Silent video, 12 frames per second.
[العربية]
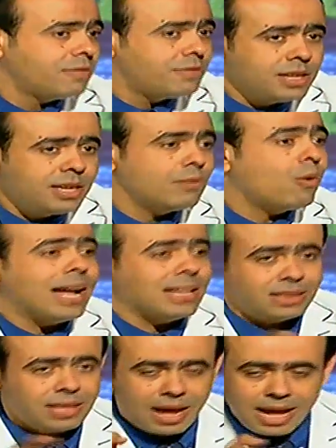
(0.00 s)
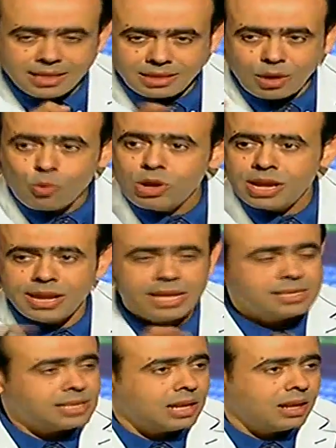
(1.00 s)
في وحتى حتى كل
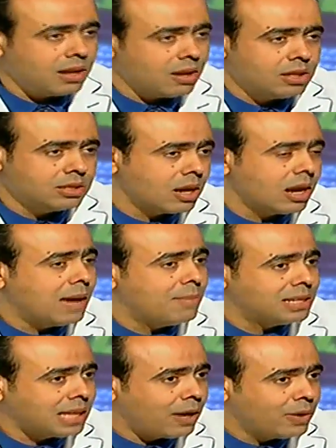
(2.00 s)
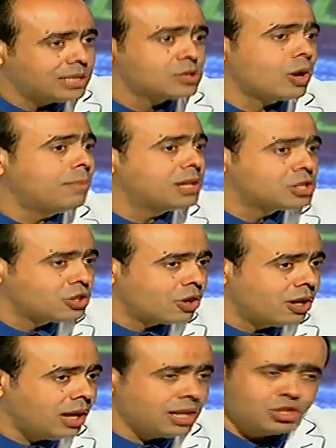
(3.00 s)
الناس اللي قدر الله عملت حوادث وعملت
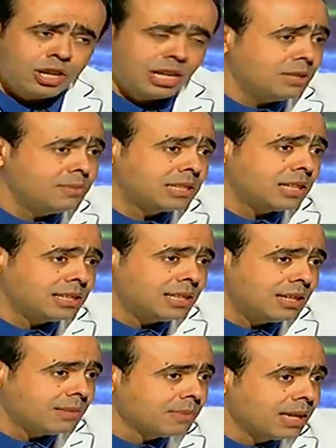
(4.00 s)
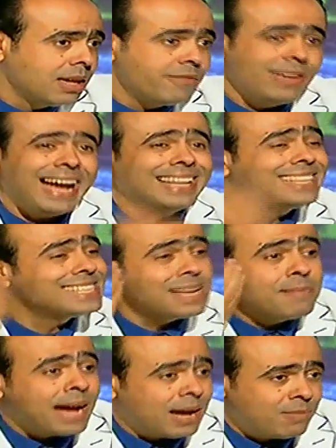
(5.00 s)
شرايح الشرايح دي من التيتانيوم في حد
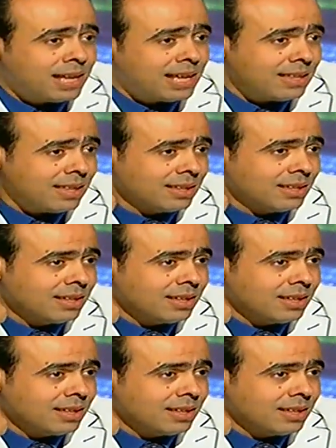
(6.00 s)
سمع قبل كده